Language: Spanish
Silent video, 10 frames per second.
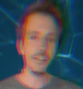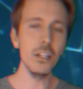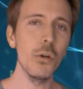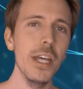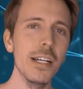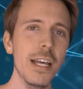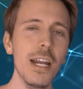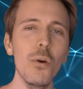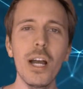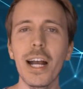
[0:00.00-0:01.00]
Si tu idea es
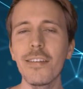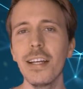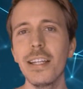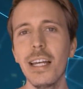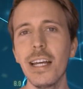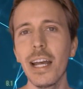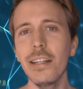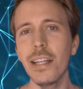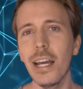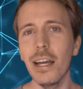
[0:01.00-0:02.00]
tener una casa
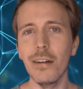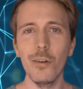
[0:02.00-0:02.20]
inteligente,